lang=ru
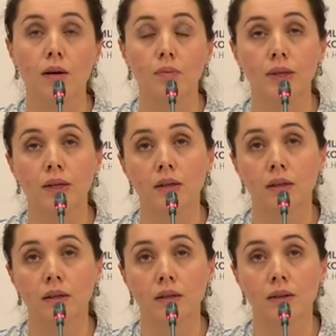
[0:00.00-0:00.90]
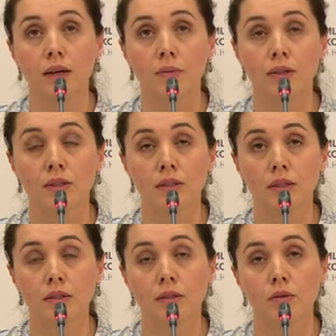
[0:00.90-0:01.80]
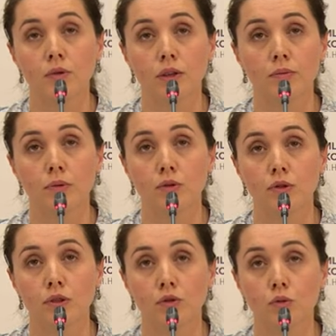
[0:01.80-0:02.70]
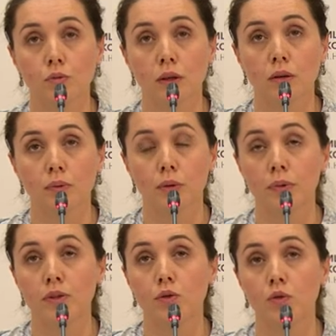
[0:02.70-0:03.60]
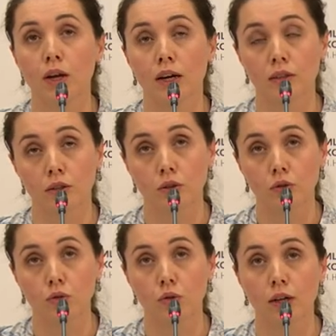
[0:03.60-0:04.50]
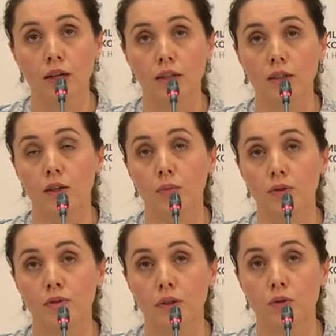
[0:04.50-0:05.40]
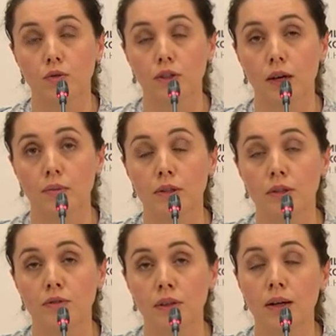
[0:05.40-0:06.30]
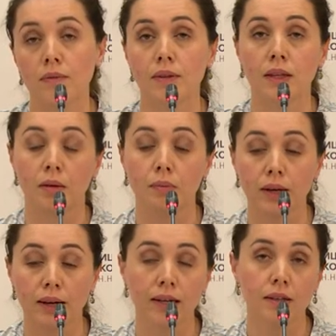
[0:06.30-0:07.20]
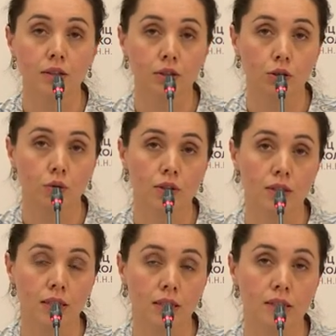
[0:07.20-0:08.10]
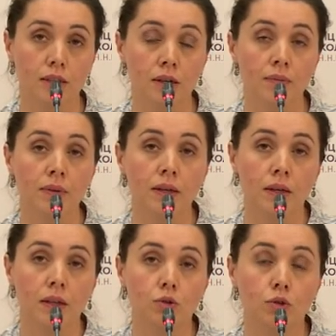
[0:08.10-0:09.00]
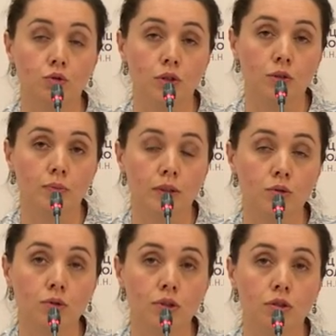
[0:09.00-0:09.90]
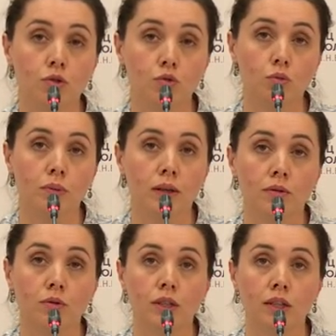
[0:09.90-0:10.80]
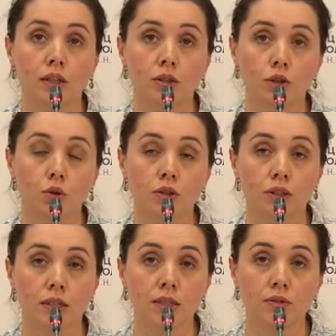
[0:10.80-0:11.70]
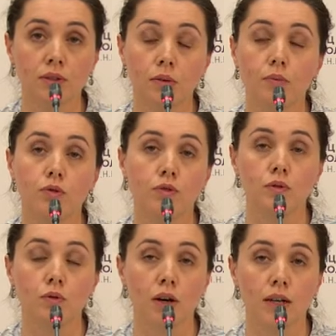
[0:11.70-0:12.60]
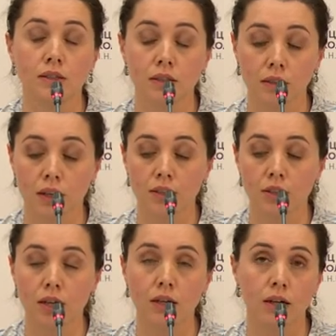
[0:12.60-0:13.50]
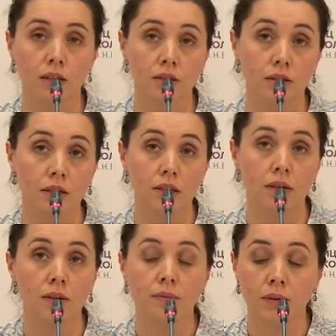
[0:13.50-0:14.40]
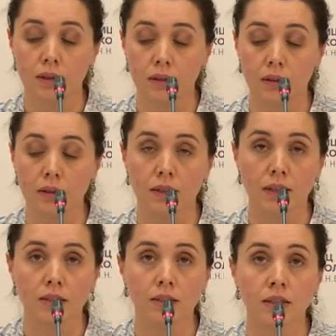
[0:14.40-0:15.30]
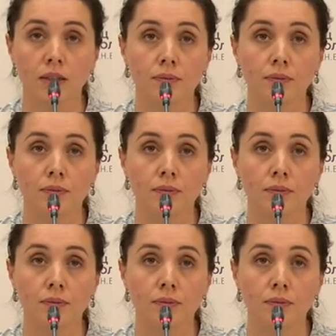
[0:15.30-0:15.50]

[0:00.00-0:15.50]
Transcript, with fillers: При э, М-рецист у нас берется сумма перпендикулярных грудной клетки или позвонку диаметров на параллельных трех срезах. То есть у нас, по сути, сумма вот таких трех срезов – это будет всего один очаг, а не три э, разных.